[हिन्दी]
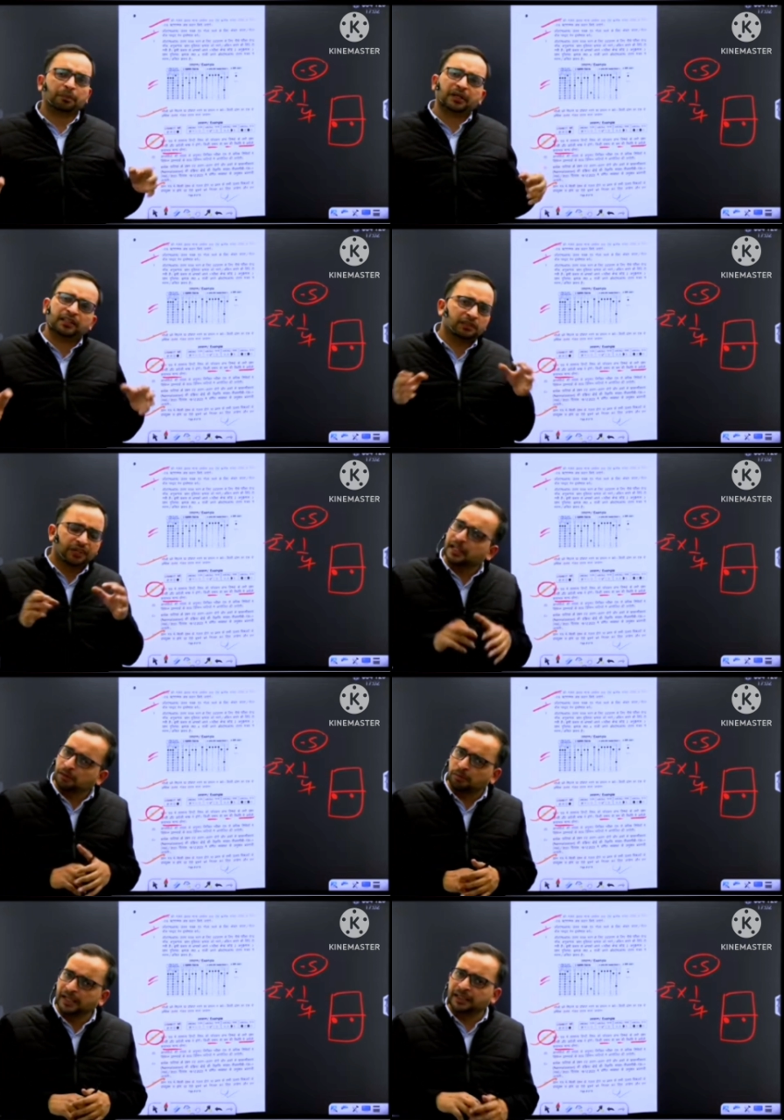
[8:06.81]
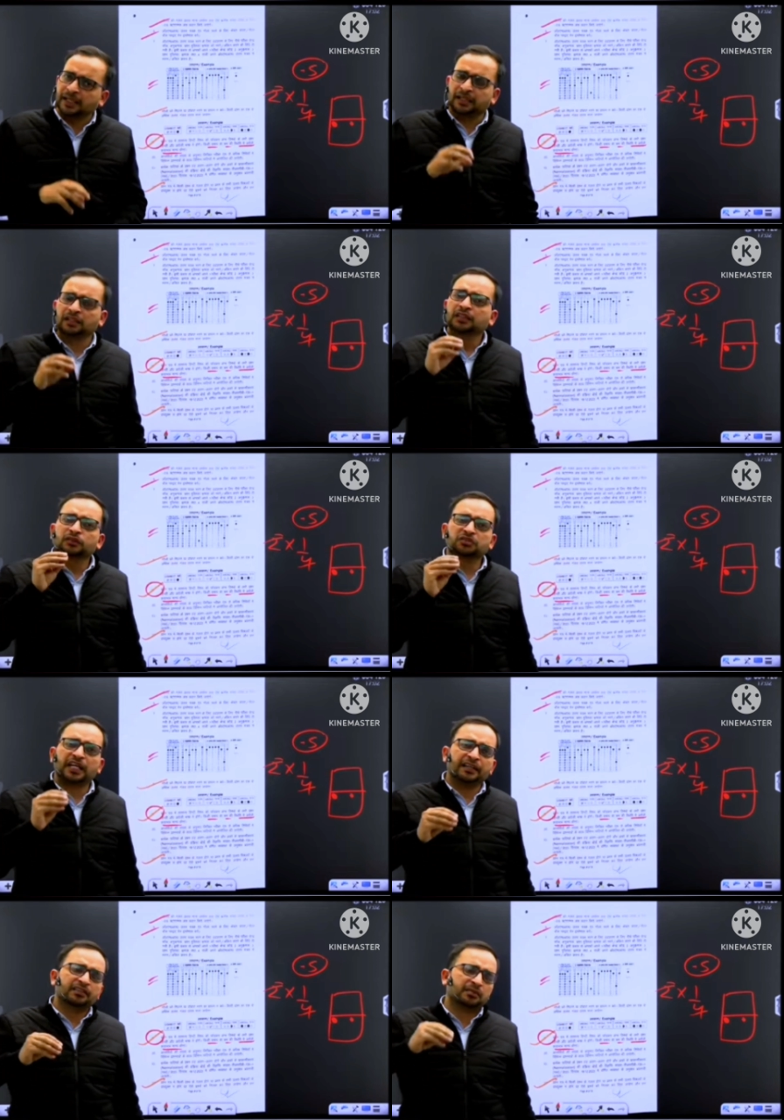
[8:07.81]
पेपर भी आनंद फानन में बनाए जा रहे हैं
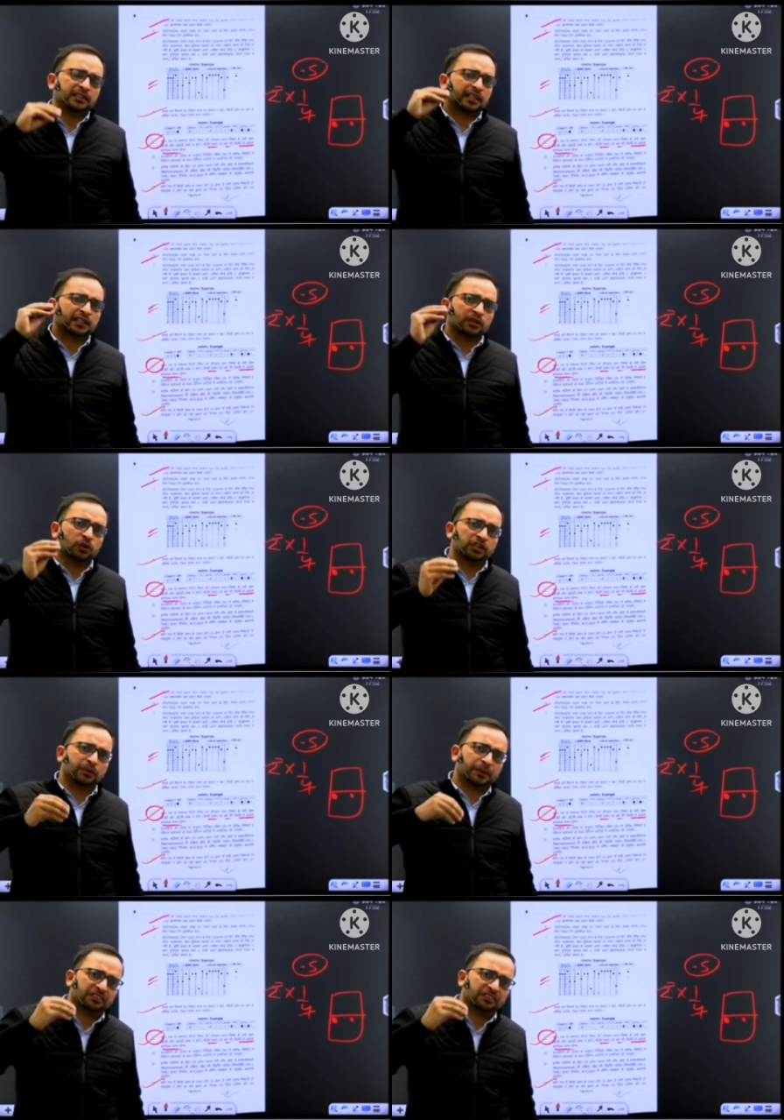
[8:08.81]
तो जाहिर सी बात है कि दो